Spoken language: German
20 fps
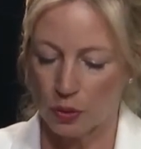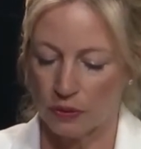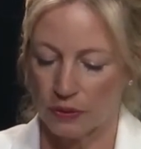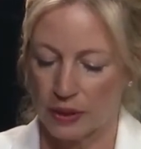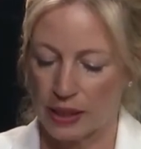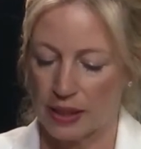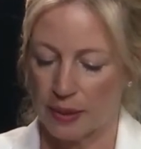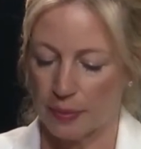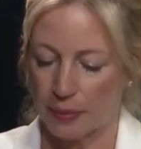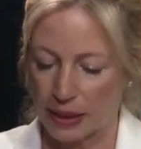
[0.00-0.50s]
wenn
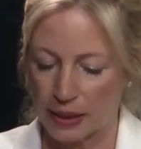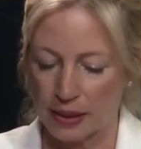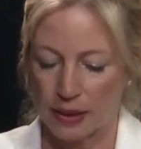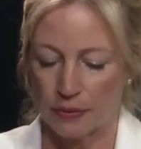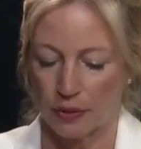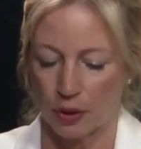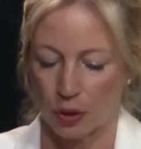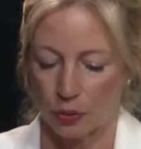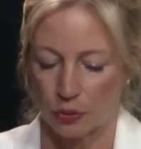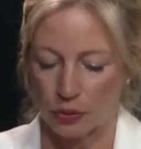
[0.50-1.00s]
sie massiv
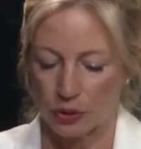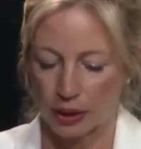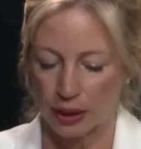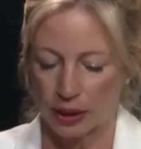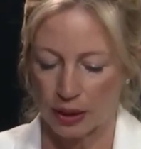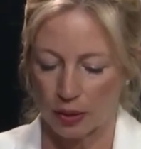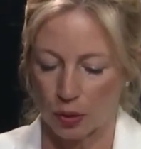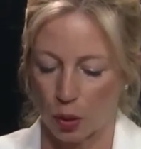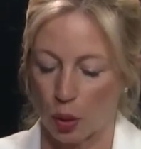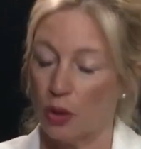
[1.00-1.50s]

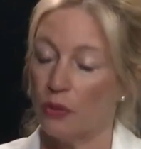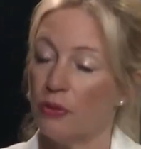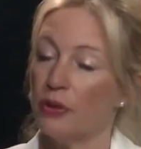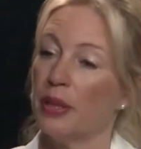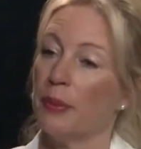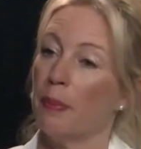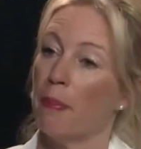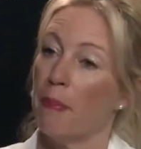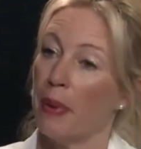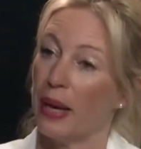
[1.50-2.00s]
auftreten,
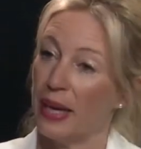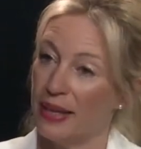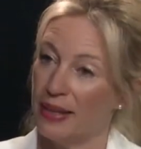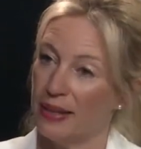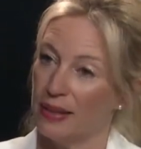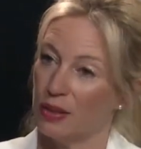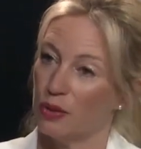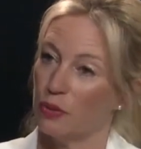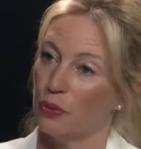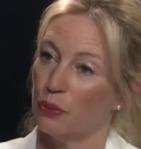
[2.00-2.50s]
häufig
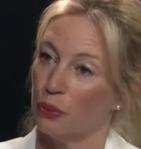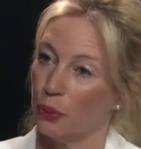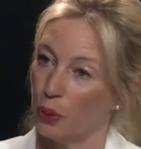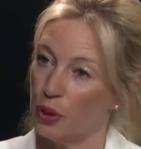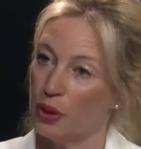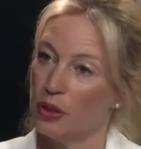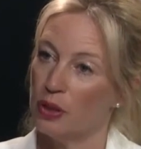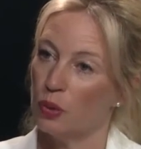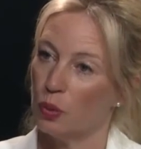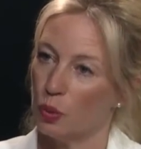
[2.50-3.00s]
beides
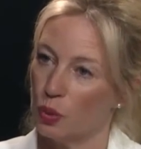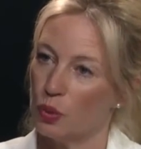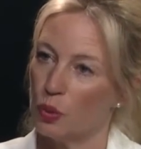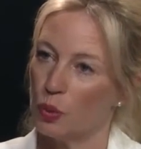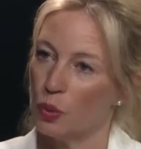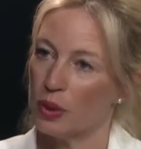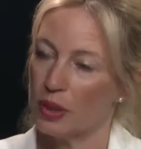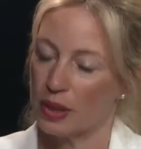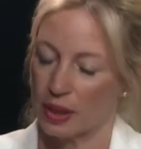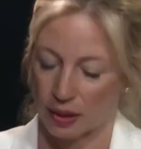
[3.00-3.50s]
Folge und
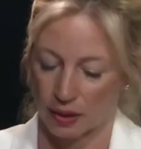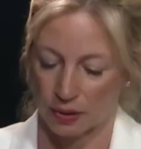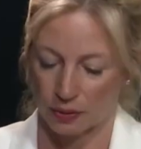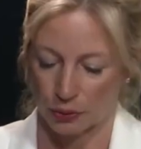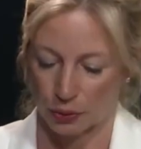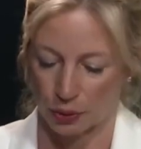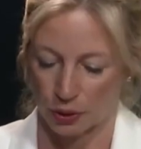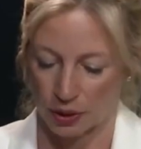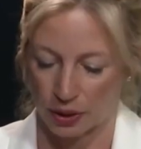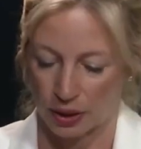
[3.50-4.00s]
Ursachen
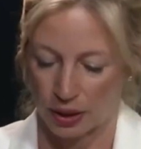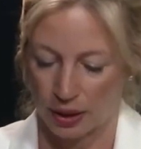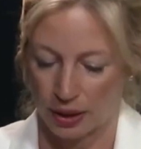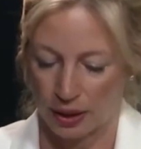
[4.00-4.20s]
von